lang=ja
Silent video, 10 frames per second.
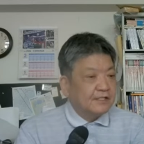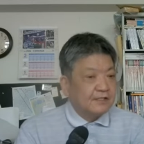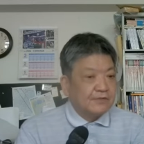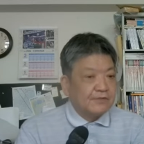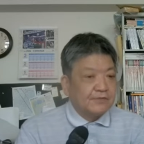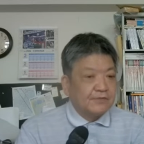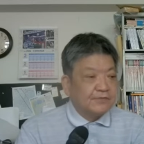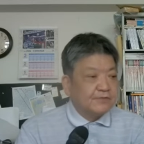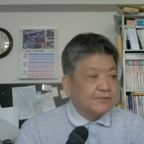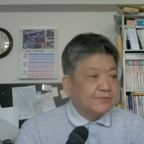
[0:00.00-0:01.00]
えー、これで
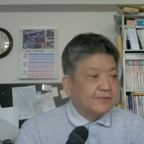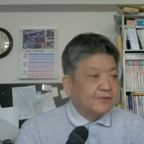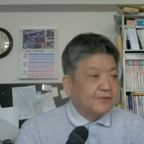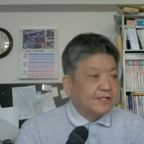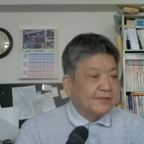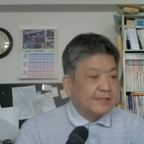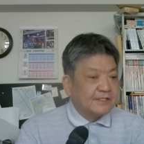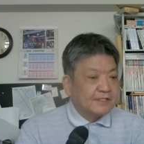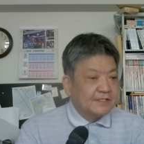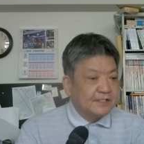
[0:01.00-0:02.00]
今週も終わりま
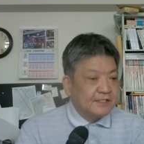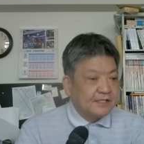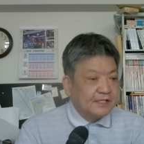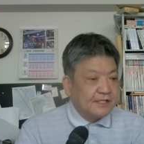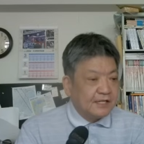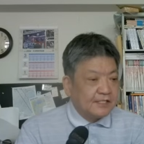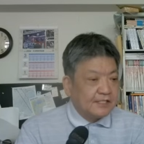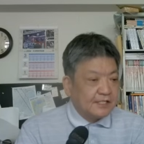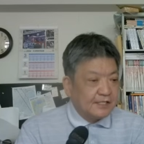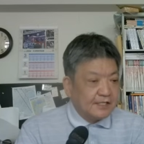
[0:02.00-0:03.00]
した明
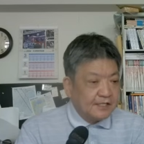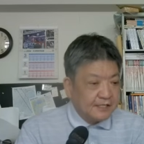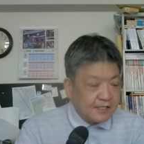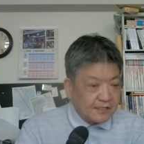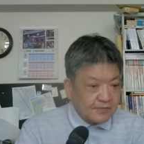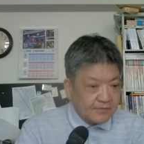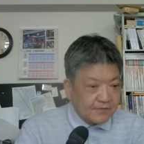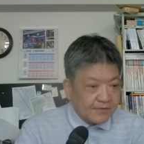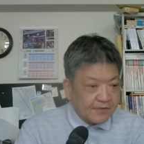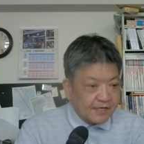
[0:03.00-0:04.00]
日ねあ
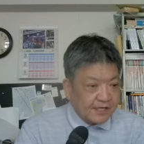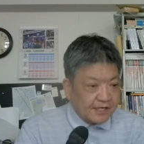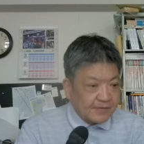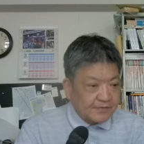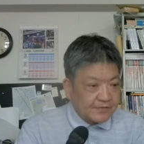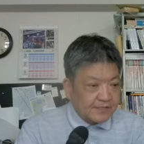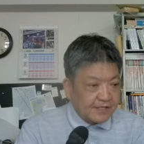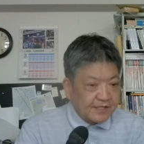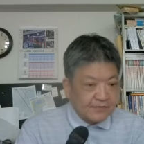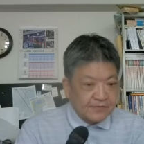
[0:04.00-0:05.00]
のー、あれありますん
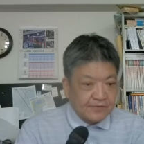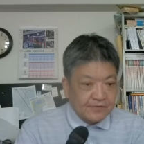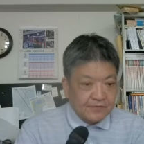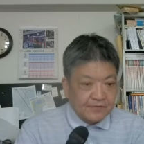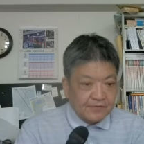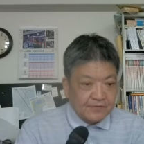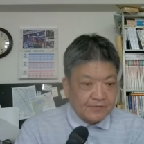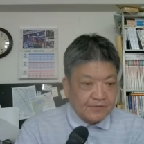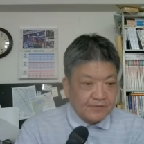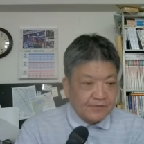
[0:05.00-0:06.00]
であ
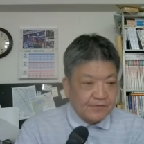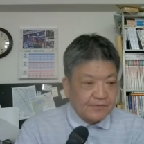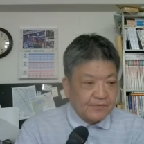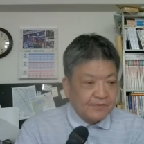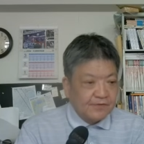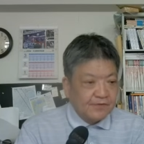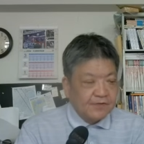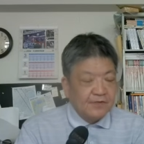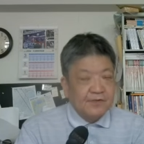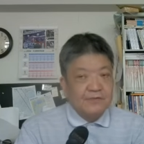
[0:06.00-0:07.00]
のー、
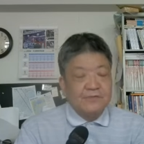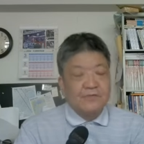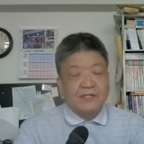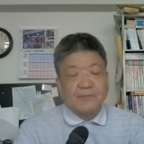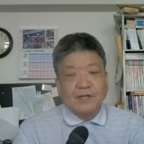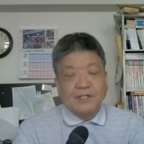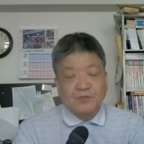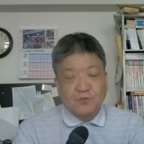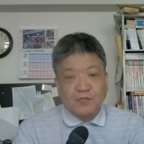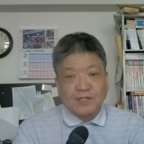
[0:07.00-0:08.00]
不動産売却
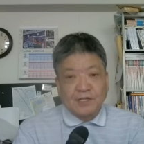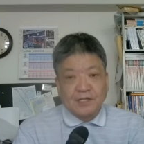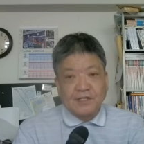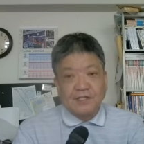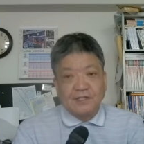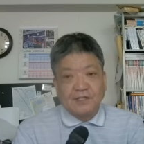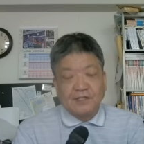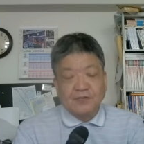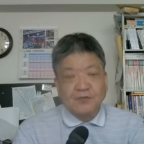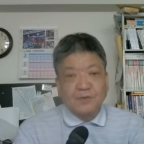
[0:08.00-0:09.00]
相談会、
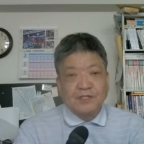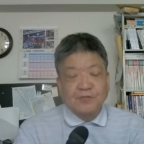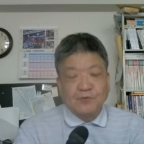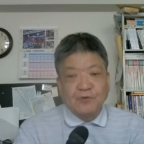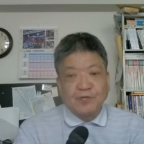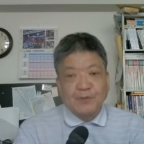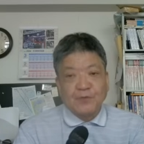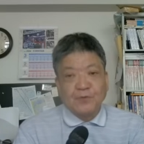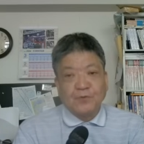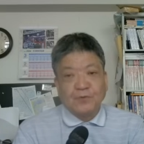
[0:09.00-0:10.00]
えー、日本橋横山
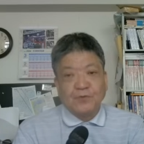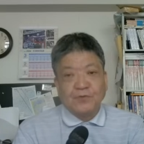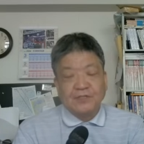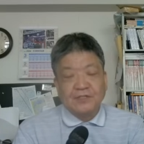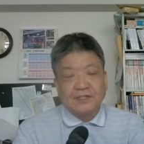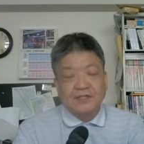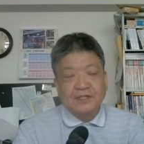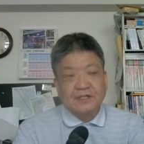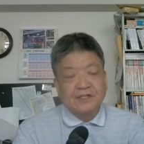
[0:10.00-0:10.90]
町ですね